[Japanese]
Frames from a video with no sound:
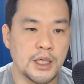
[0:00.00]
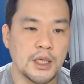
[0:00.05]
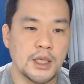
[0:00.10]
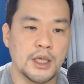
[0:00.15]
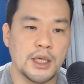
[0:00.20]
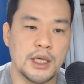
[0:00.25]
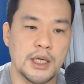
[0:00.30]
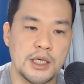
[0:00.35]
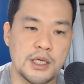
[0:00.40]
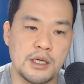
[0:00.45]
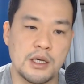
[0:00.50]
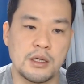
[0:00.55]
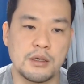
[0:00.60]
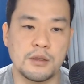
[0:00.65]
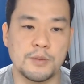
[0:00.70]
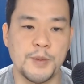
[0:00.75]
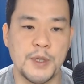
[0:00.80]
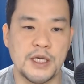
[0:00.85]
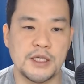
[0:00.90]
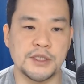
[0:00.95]
えー、以下の
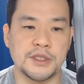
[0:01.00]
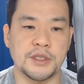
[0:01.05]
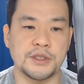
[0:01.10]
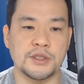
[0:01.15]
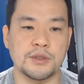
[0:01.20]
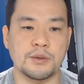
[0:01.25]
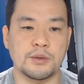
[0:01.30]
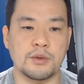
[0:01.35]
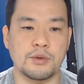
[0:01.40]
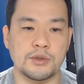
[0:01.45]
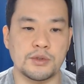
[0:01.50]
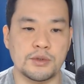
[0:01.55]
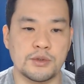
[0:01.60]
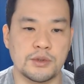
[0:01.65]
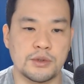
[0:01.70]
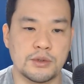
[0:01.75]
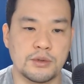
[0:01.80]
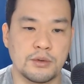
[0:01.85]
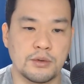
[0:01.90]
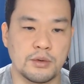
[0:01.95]
ページで登場す
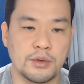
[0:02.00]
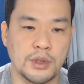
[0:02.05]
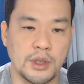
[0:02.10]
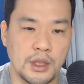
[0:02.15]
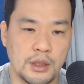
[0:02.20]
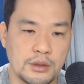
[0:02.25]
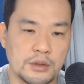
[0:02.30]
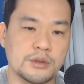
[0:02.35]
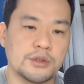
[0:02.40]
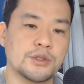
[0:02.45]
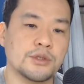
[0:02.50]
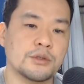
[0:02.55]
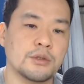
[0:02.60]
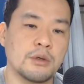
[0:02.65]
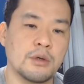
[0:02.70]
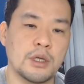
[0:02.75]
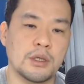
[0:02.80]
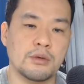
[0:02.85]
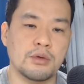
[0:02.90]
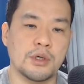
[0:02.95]
ることになる重要
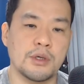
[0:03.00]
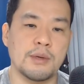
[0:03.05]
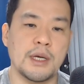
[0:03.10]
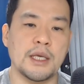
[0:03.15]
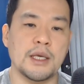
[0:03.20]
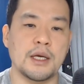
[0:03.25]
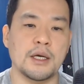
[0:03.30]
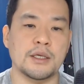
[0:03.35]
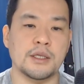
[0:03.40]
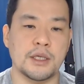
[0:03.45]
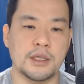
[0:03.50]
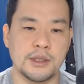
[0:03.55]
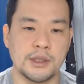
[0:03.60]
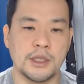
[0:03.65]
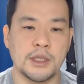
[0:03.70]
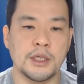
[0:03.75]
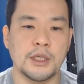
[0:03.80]
な問いは以下になる。